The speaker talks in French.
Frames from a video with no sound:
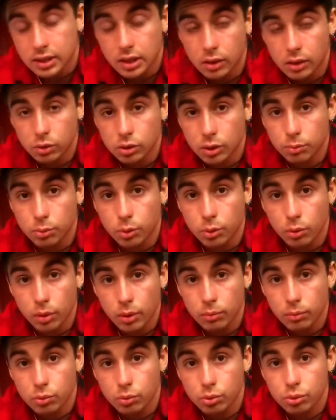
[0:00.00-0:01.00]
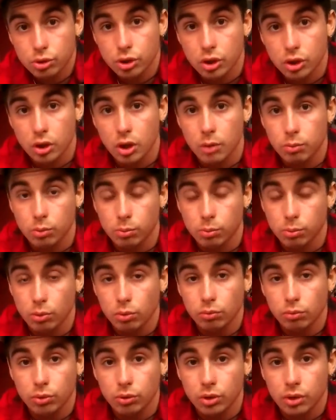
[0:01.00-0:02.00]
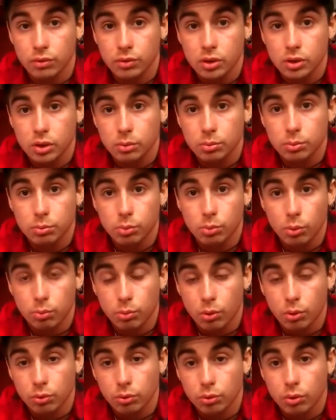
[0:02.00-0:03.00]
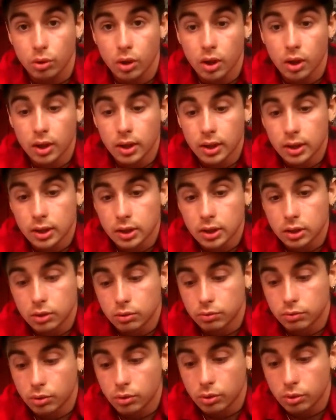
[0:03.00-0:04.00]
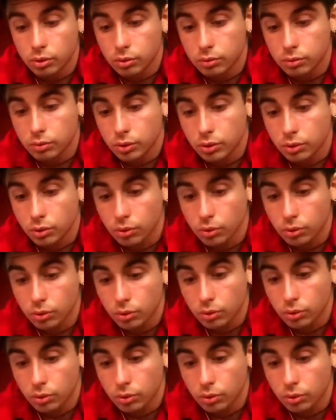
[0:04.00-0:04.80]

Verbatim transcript: il n'y a aucun problème, je serai là pour prendre vos avis et puis pour prendre votre